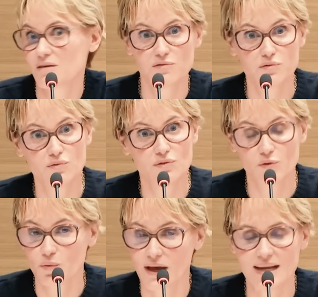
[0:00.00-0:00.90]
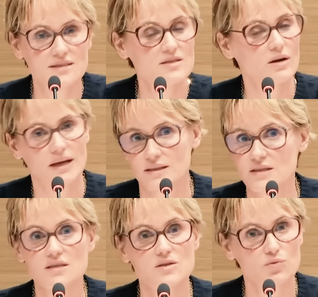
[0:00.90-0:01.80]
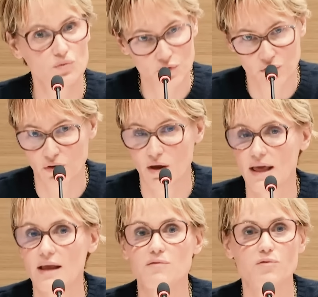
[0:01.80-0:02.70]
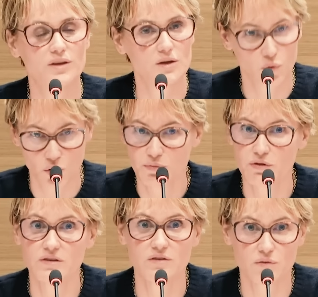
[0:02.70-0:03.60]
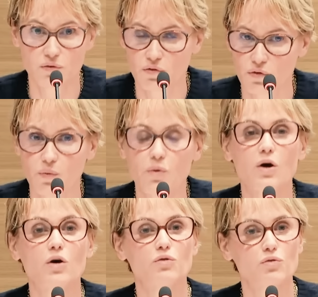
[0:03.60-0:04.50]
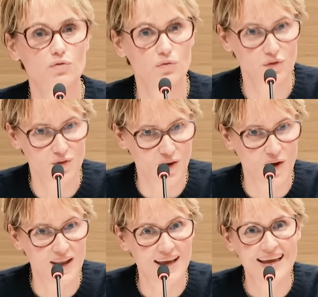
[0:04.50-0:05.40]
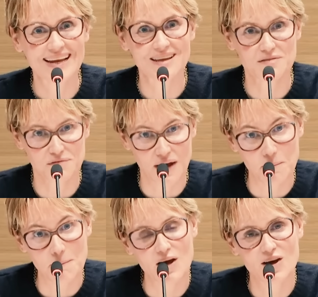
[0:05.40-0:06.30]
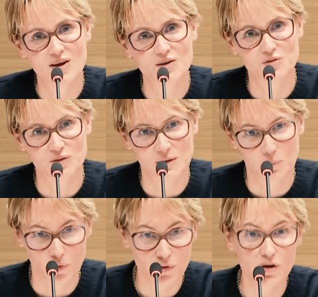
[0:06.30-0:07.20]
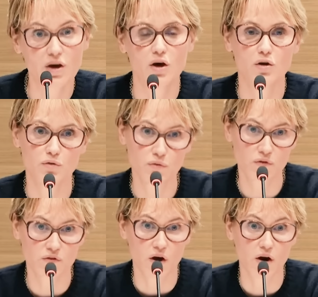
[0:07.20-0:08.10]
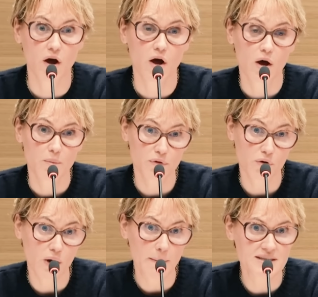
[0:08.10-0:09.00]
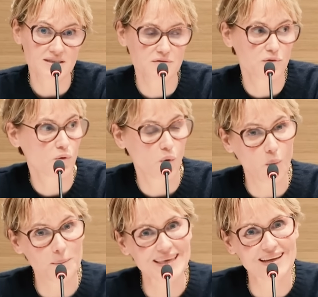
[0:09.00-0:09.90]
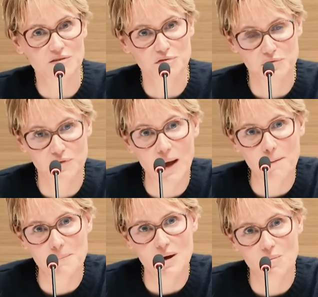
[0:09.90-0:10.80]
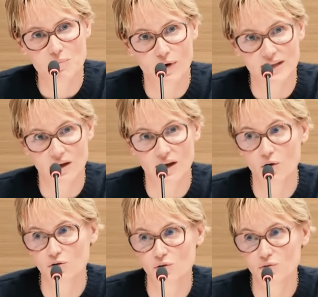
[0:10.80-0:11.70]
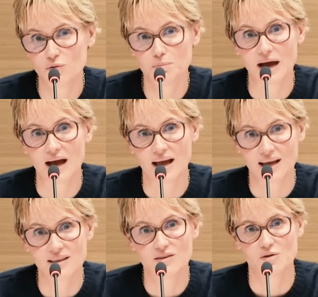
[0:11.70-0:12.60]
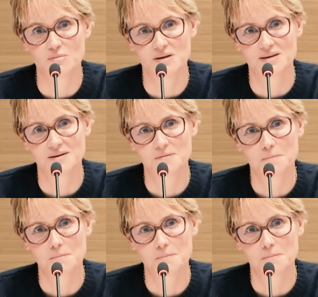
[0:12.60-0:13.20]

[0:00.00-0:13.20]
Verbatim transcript: avec vous Non, elles s'organisent toutes seules. Elles font des groupes de discussion toutes seules. Les femmes se débrouillent toutes seules. Pourquoi Parce qu'il faut combien de femmes pour être entendues par un homme